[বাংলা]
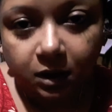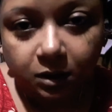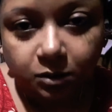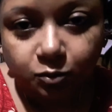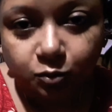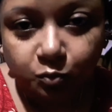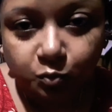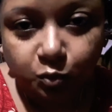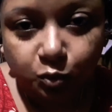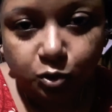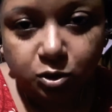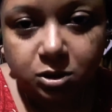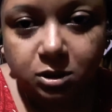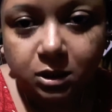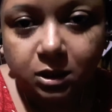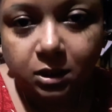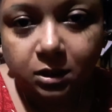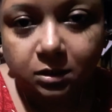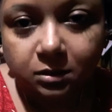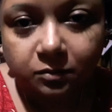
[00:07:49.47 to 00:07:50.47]
একটু
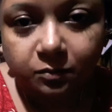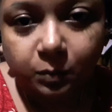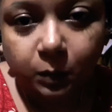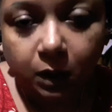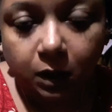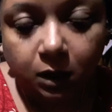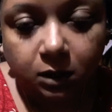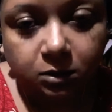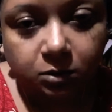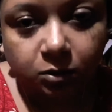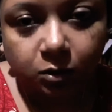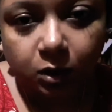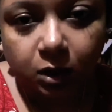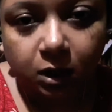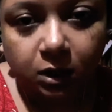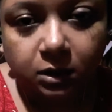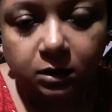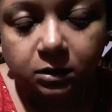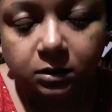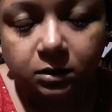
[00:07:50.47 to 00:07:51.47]
বসি পাখার
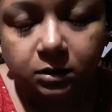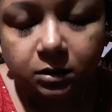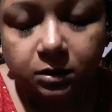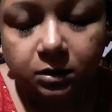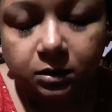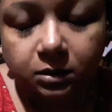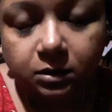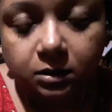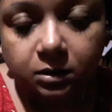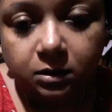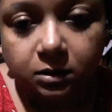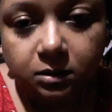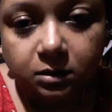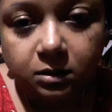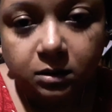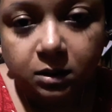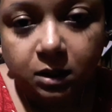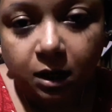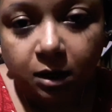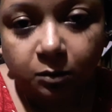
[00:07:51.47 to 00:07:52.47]
তলায়
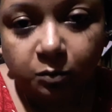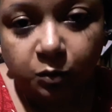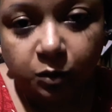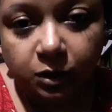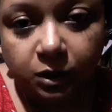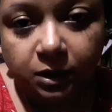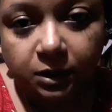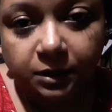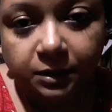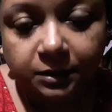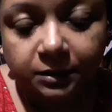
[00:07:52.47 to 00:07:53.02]
তারপরে